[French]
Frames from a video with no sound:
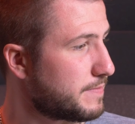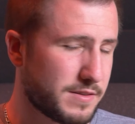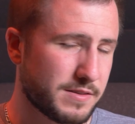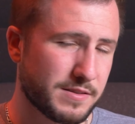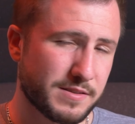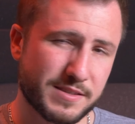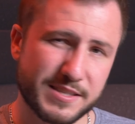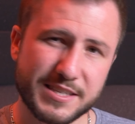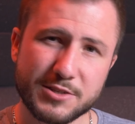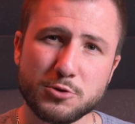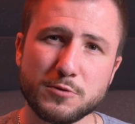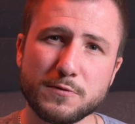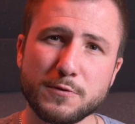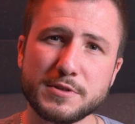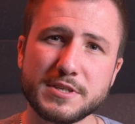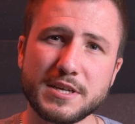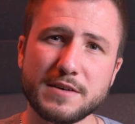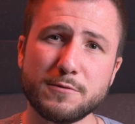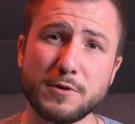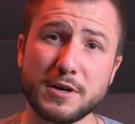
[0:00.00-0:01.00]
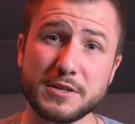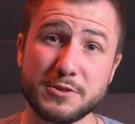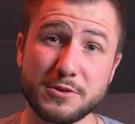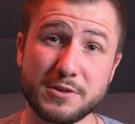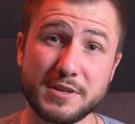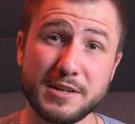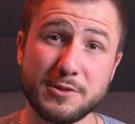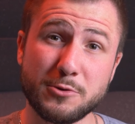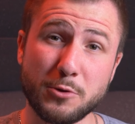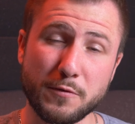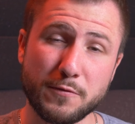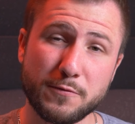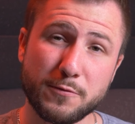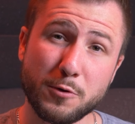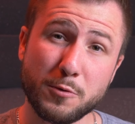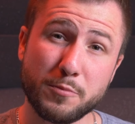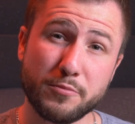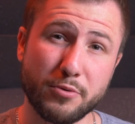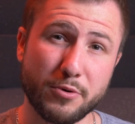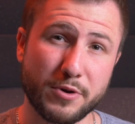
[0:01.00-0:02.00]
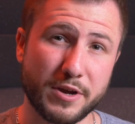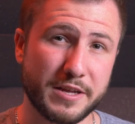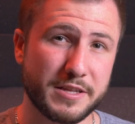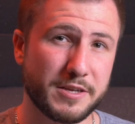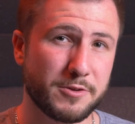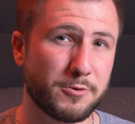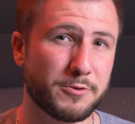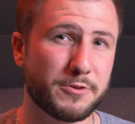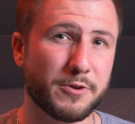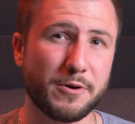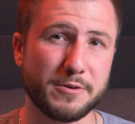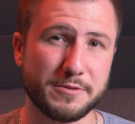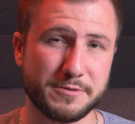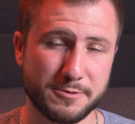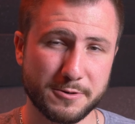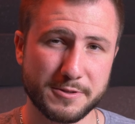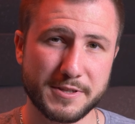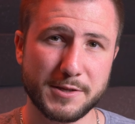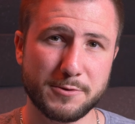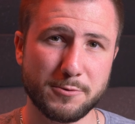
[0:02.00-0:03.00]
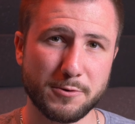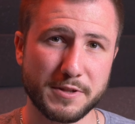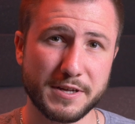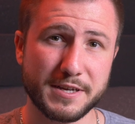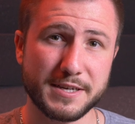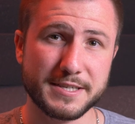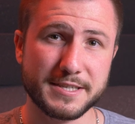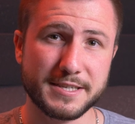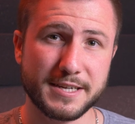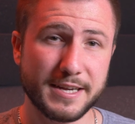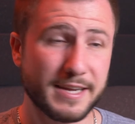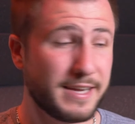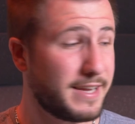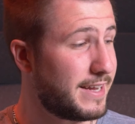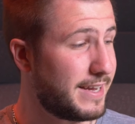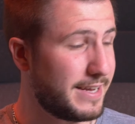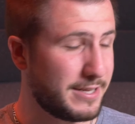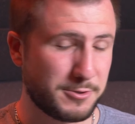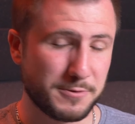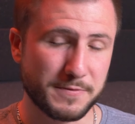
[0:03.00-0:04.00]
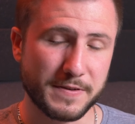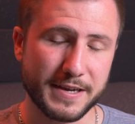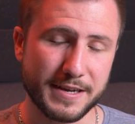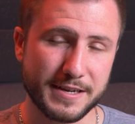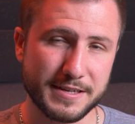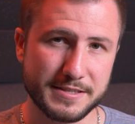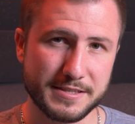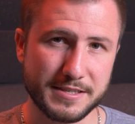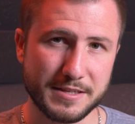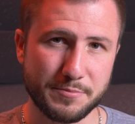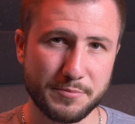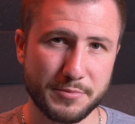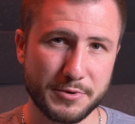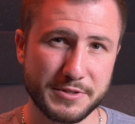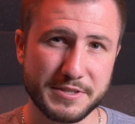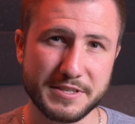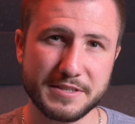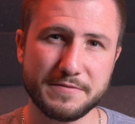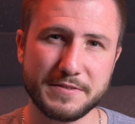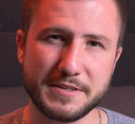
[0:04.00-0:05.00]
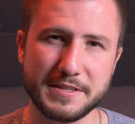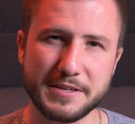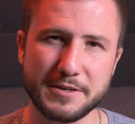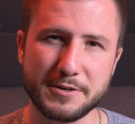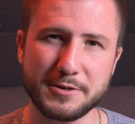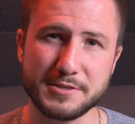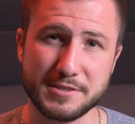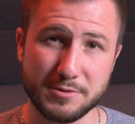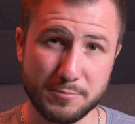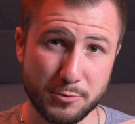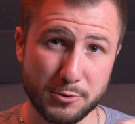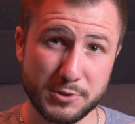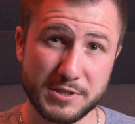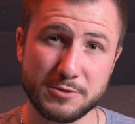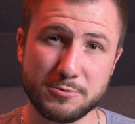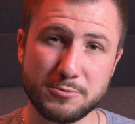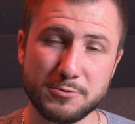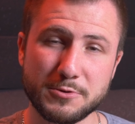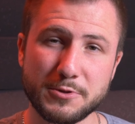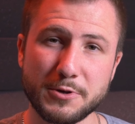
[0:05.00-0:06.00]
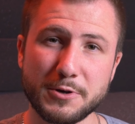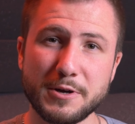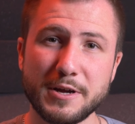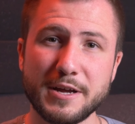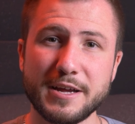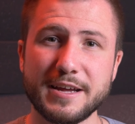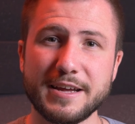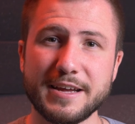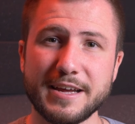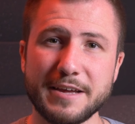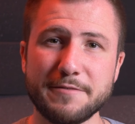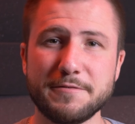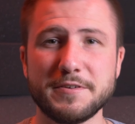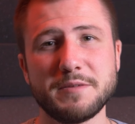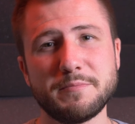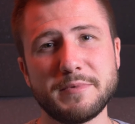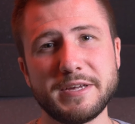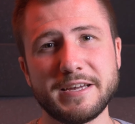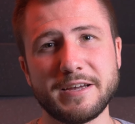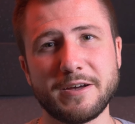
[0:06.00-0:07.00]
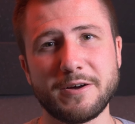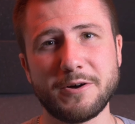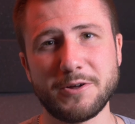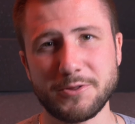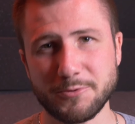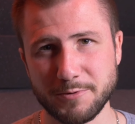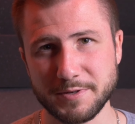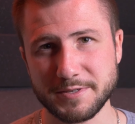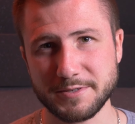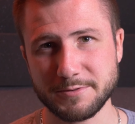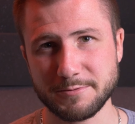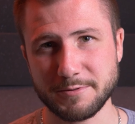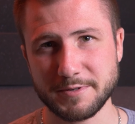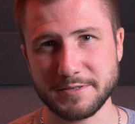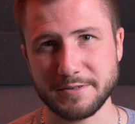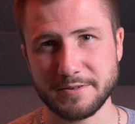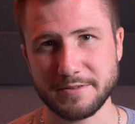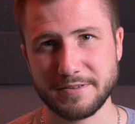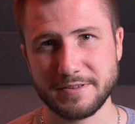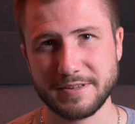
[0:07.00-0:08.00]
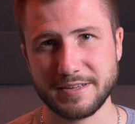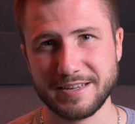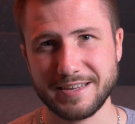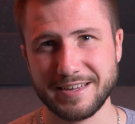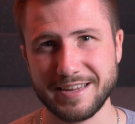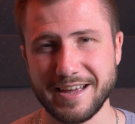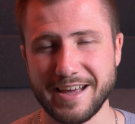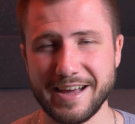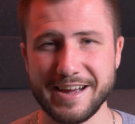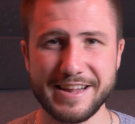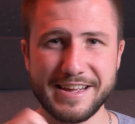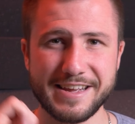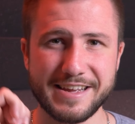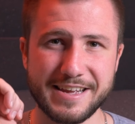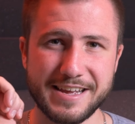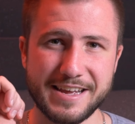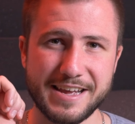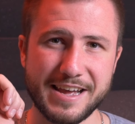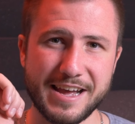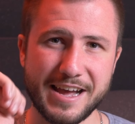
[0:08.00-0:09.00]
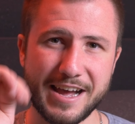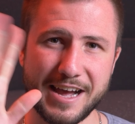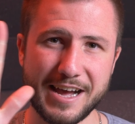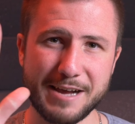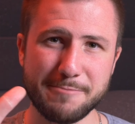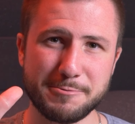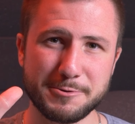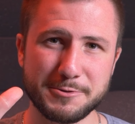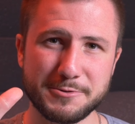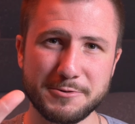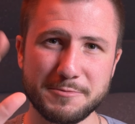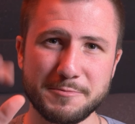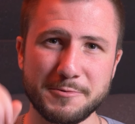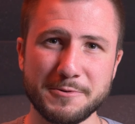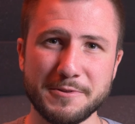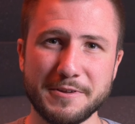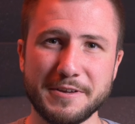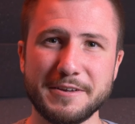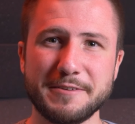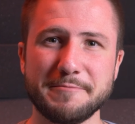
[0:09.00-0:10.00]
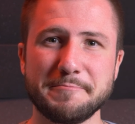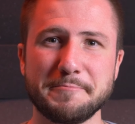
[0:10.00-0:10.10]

si tu veux savoir ce qu'il te faut pour gagner du temps sur tes tournages. Et tu verras cette petite vidéo, ce petit tuto est filmé en 360. Allez, à plus tout le monde